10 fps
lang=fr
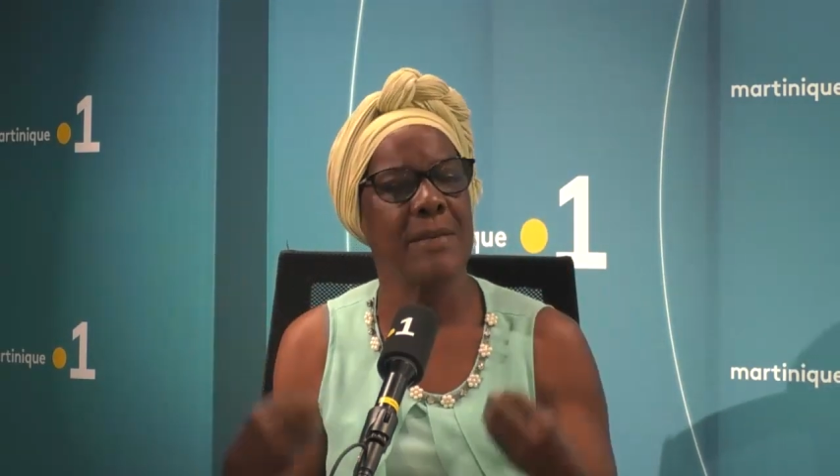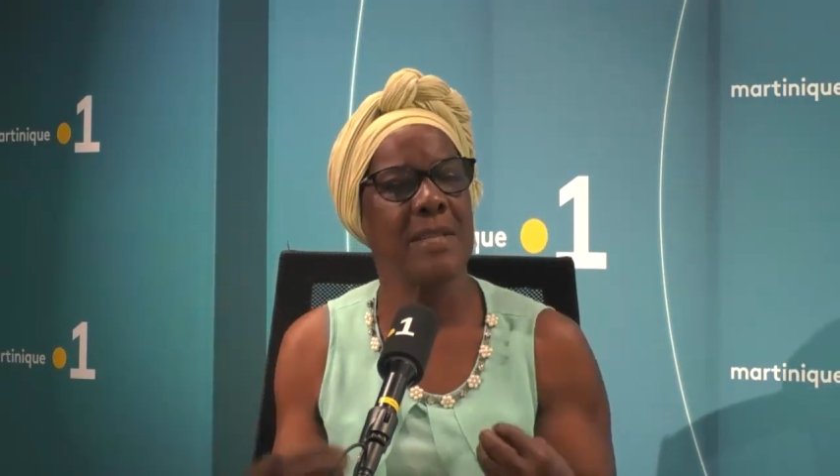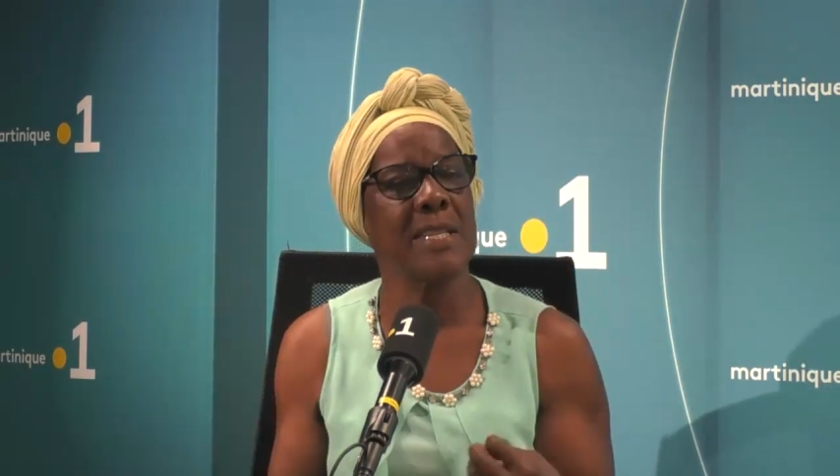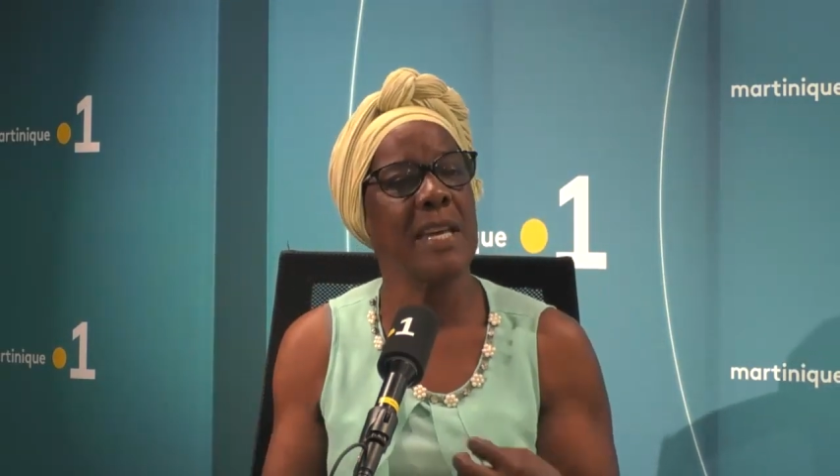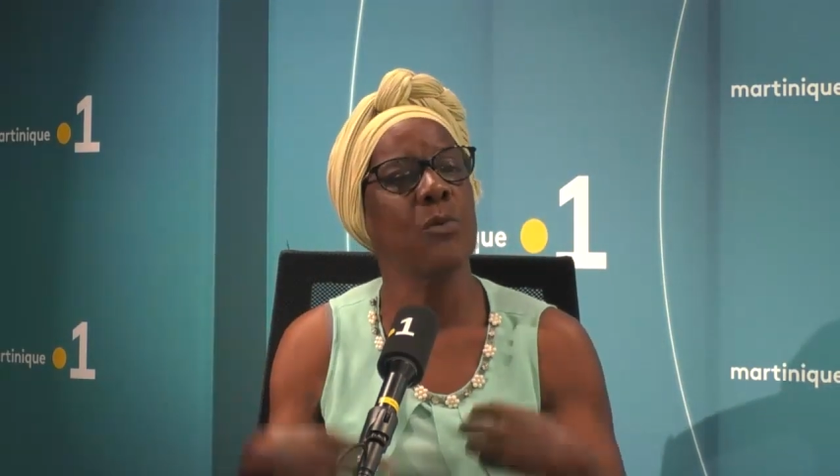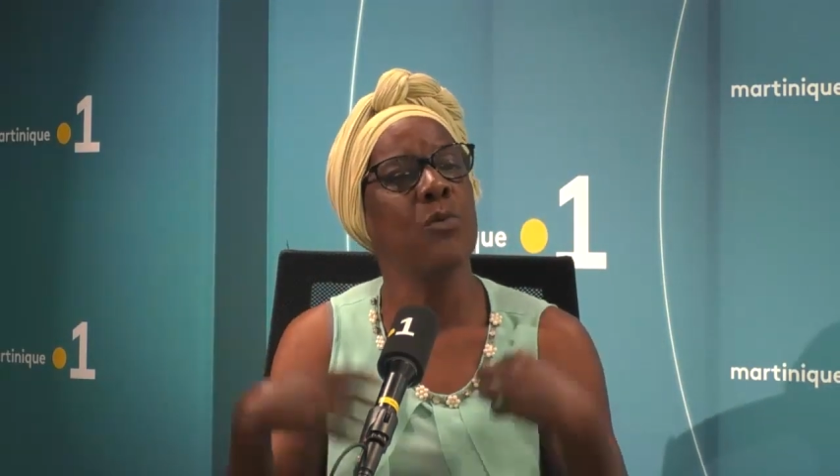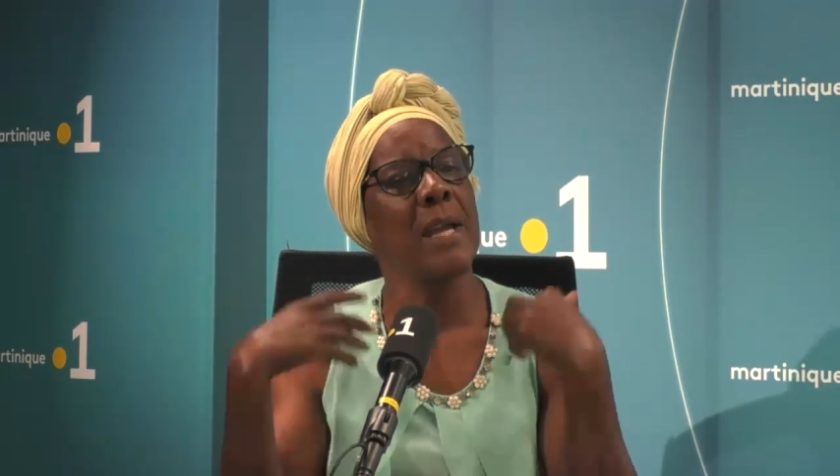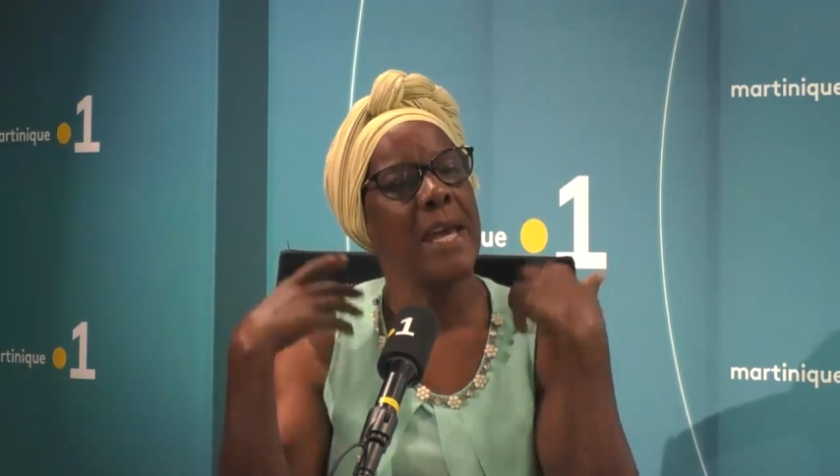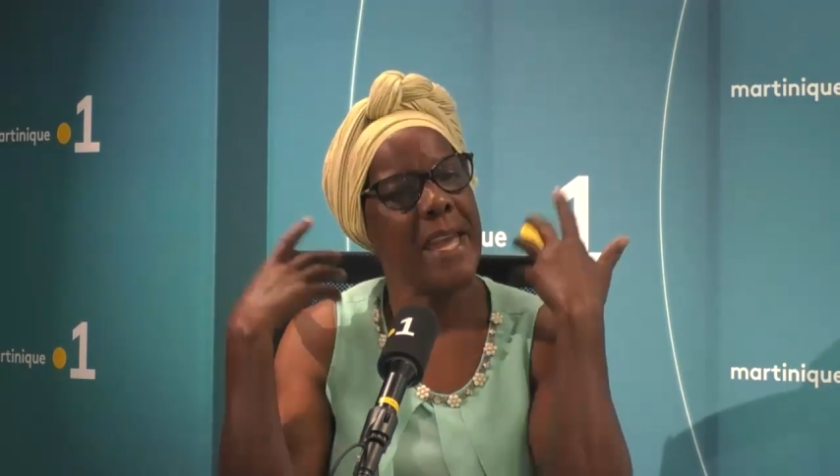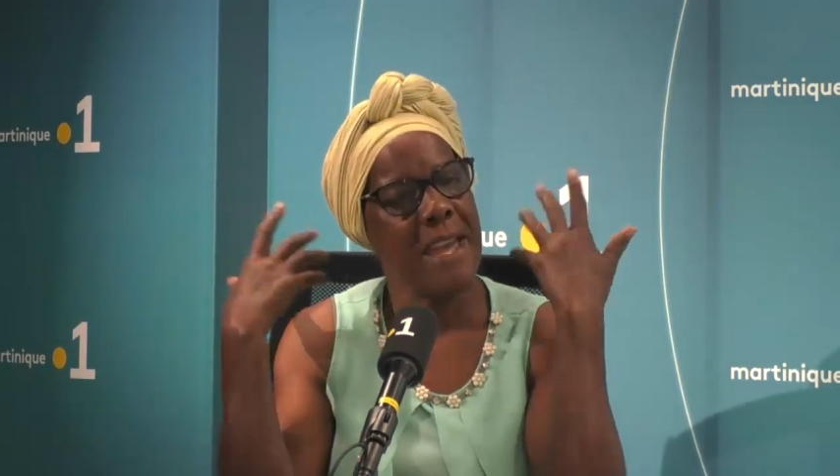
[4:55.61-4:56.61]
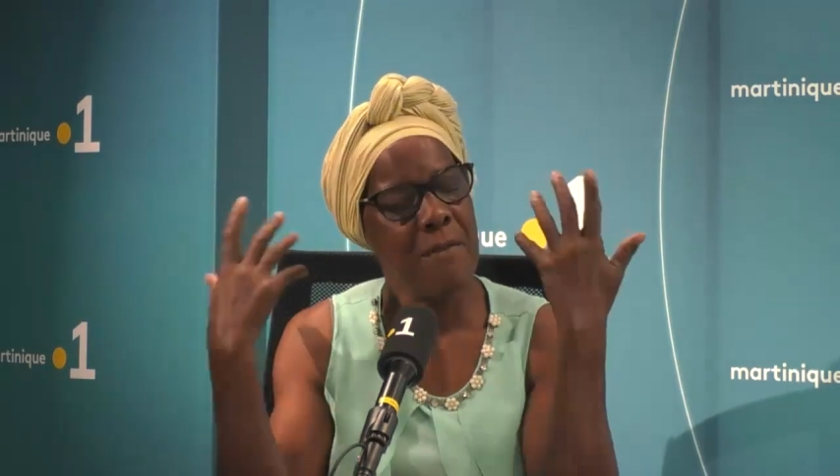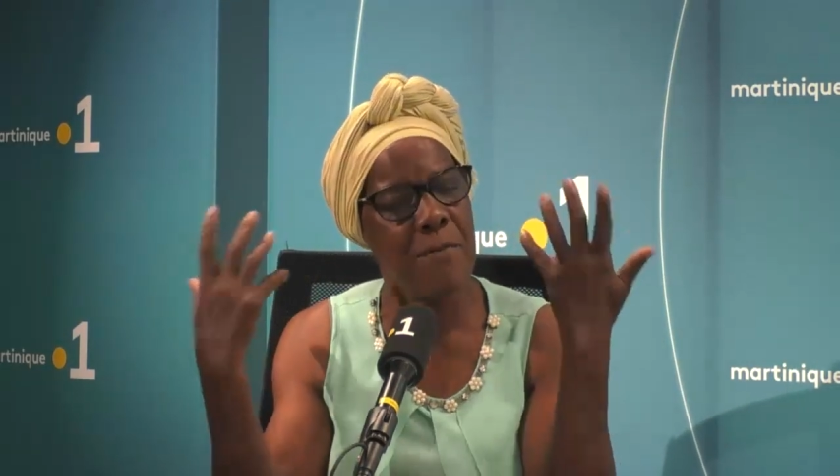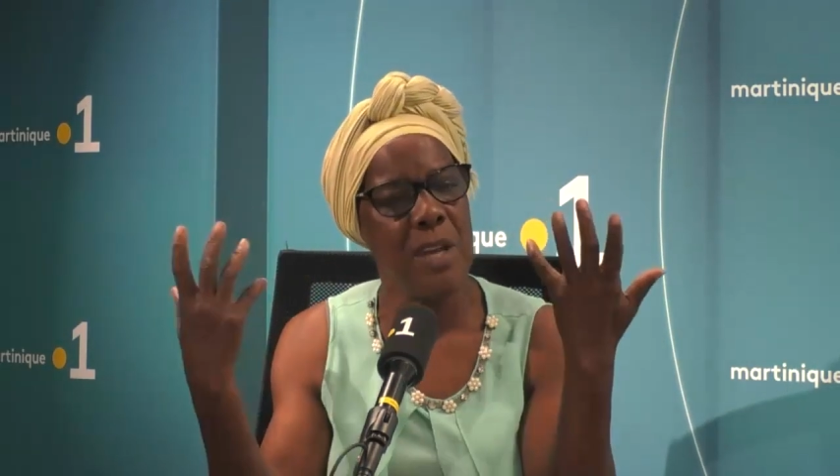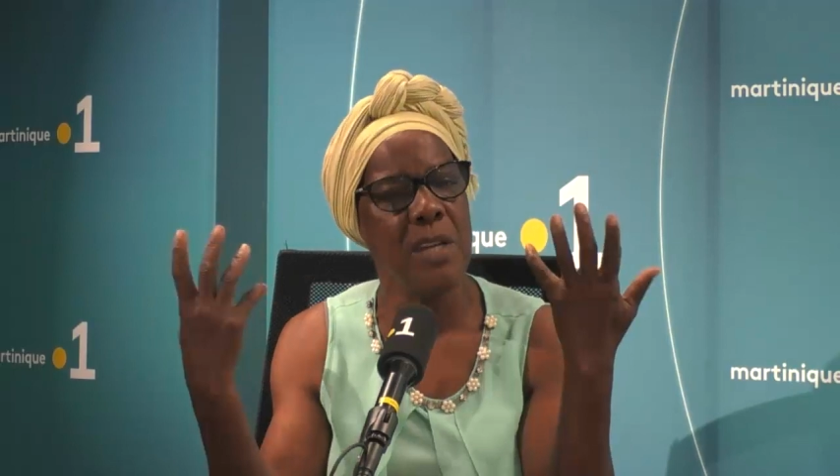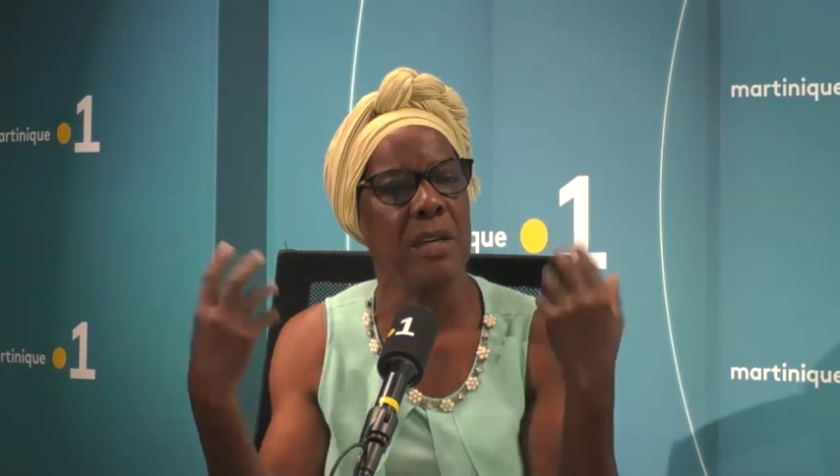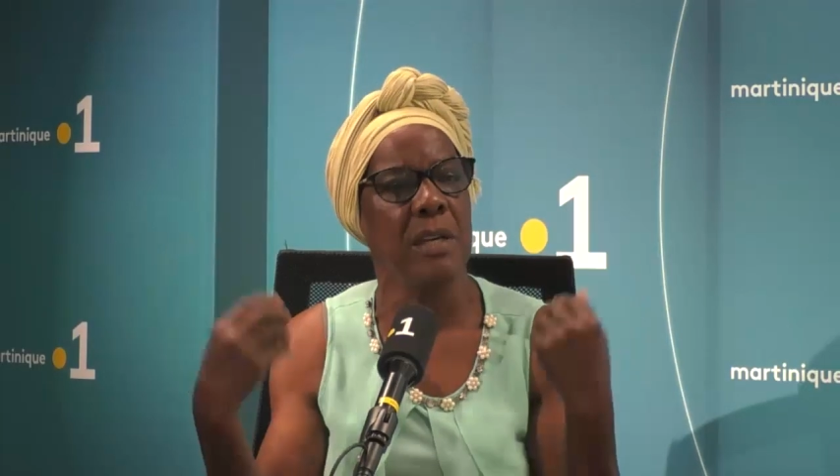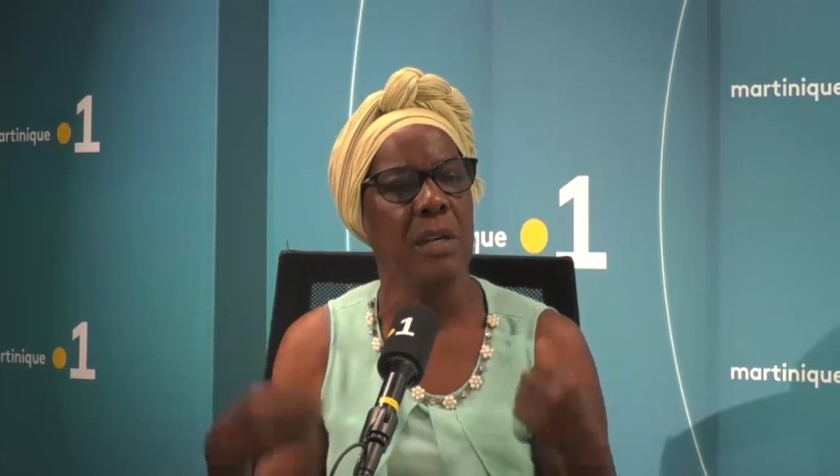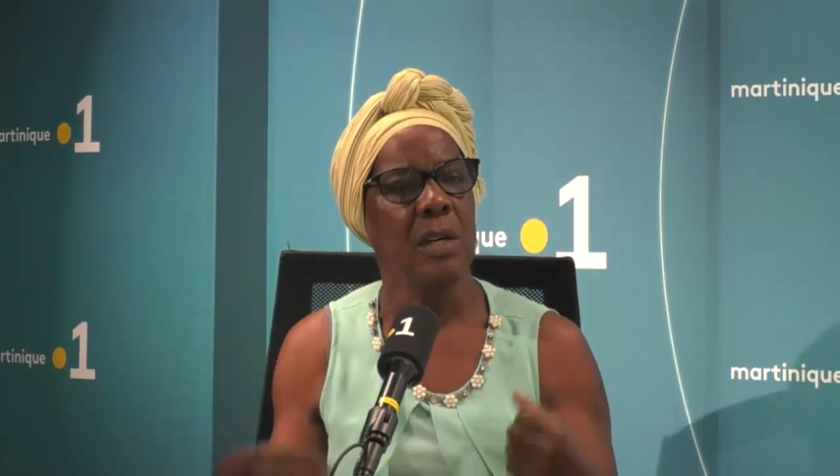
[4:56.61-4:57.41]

c'est ça, nous les éveiller.